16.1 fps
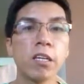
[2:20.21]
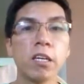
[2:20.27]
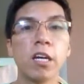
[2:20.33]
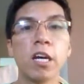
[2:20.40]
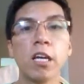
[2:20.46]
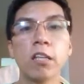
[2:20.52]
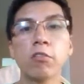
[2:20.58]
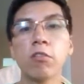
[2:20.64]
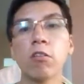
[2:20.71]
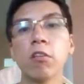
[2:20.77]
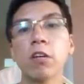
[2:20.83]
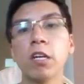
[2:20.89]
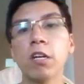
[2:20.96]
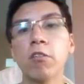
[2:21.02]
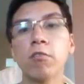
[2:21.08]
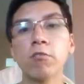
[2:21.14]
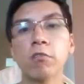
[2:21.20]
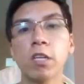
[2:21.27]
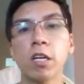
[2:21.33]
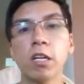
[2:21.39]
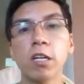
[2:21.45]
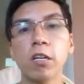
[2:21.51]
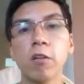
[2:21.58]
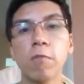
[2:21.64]
Y en el torneo,
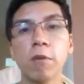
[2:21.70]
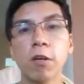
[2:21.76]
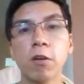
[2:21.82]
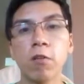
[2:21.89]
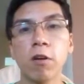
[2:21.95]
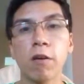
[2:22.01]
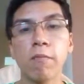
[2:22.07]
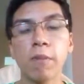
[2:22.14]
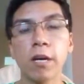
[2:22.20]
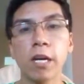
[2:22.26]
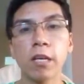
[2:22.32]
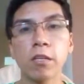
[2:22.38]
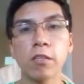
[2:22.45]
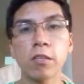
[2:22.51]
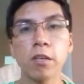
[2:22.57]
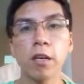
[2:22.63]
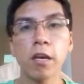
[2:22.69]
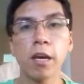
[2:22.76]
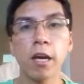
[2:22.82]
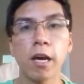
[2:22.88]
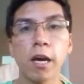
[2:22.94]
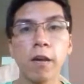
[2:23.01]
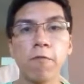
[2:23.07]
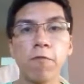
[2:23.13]
Terry obligó a Mike
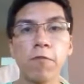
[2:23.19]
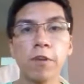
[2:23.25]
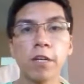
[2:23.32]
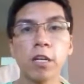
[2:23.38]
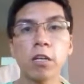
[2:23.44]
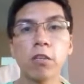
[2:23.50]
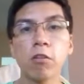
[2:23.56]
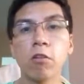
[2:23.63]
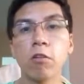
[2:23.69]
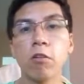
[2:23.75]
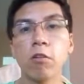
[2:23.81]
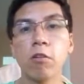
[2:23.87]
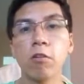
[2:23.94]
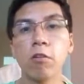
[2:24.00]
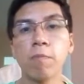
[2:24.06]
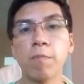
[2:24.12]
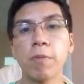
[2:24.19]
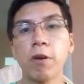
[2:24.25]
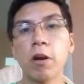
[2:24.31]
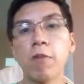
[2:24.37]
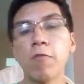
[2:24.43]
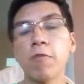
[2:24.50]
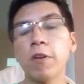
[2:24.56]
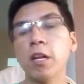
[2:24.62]
a infligir dolor, pero
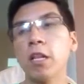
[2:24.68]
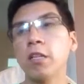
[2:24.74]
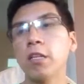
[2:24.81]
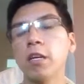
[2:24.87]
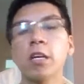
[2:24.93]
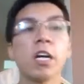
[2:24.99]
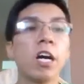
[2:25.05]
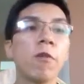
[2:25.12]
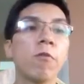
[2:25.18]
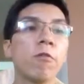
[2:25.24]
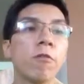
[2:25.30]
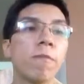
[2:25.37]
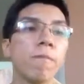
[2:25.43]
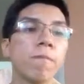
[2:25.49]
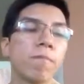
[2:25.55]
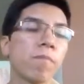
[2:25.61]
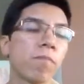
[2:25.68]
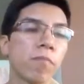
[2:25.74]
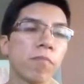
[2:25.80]
al final de cabo,